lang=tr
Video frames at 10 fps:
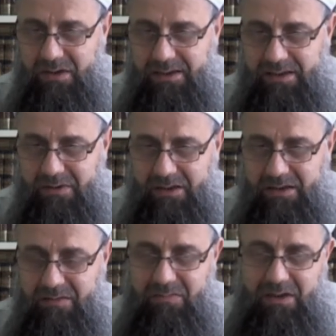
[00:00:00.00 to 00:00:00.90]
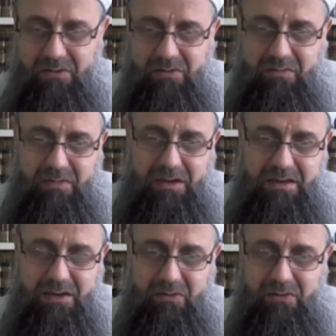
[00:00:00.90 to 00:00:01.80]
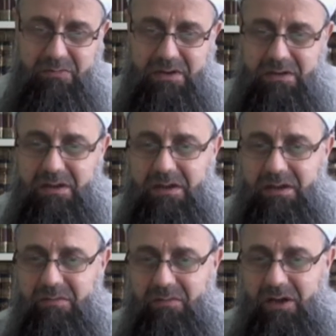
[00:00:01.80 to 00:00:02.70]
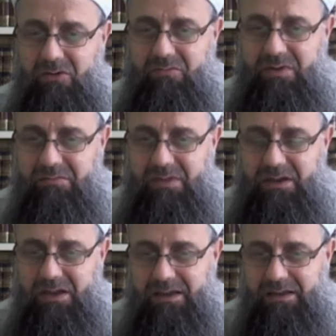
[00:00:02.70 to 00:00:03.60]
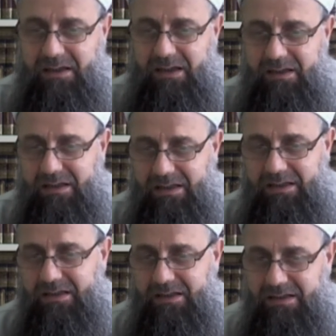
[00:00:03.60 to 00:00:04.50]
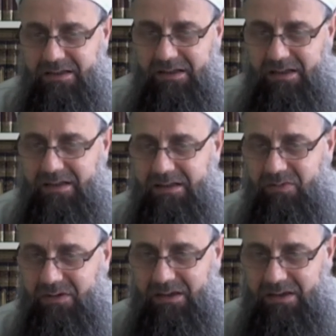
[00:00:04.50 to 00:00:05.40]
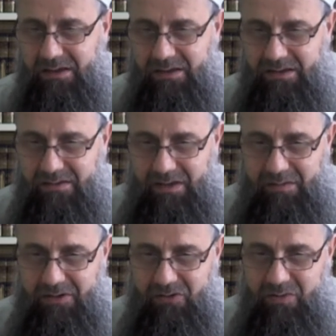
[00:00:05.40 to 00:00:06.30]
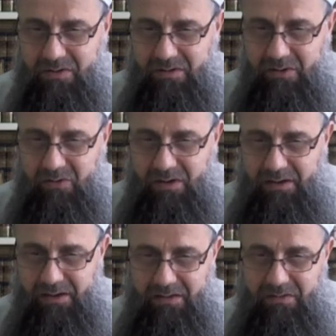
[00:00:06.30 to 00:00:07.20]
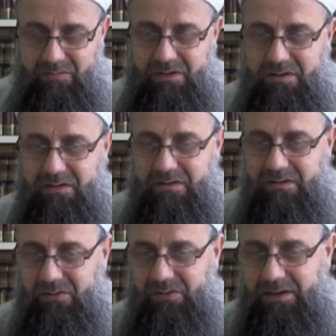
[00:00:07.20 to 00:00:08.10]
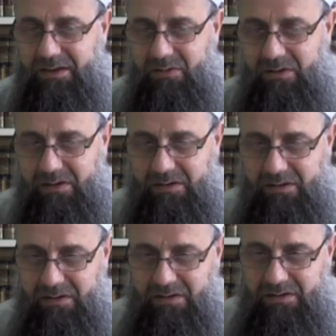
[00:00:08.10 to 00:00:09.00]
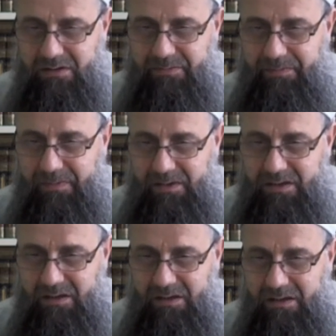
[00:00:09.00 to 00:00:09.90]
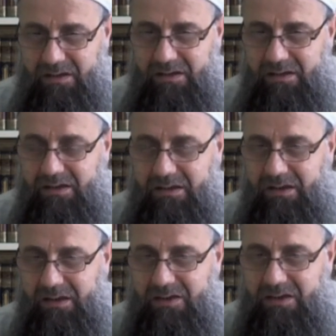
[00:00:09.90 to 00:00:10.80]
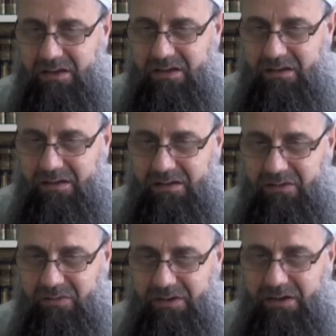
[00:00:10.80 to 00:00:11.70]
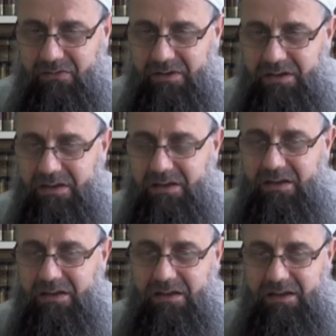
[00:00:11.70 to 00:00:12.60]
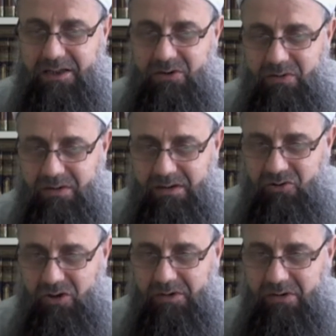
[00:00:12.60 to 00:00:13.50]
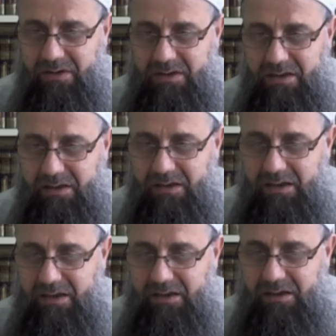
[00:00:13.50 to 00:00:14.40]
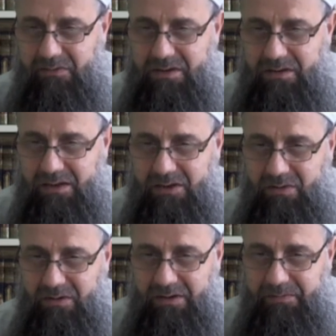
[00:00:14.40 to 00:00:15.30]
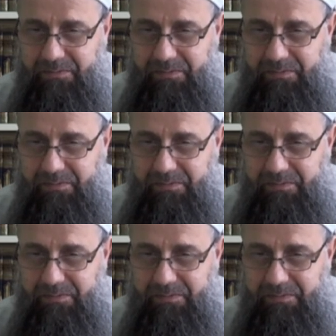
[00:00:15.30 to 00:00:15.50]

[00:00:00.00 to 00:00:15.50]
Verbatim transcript: illa bi kaderin malum. Ancak onu bir malum bir miktar ile kader ile indiririz. Kader de burada var bak görüyor musun? Kur'an'da kader varmış. Ondan inkar ediyorlar ya. İşte kader ile hayır şerri kulların fiillerini, iradeyi karıştırıyorlar. Çorba ediyorlar. insanların kafasını karıştırıyorlar.